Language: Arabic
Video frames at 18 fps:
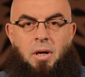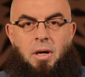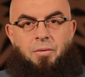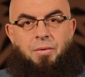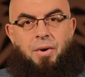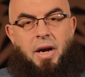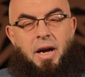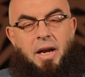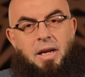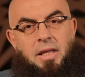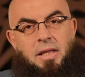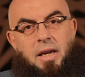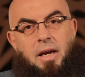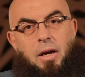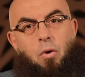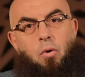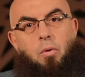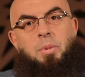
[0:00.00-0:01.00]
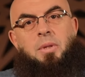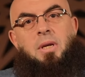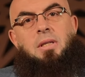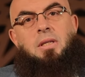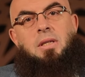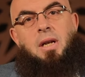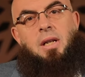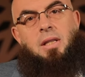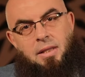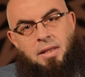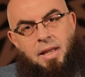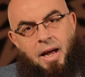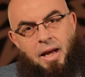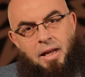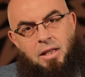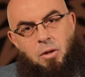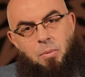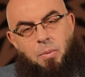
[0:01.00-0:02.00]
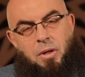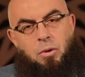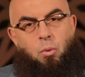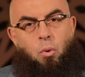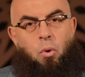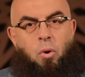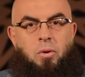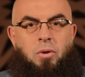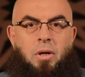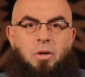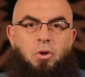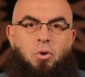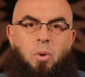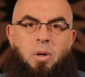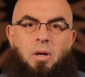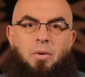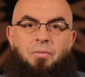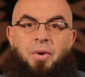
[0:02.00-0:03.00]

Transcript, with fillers: فكانت رجله بتنزل تحت بطن الحصان شوية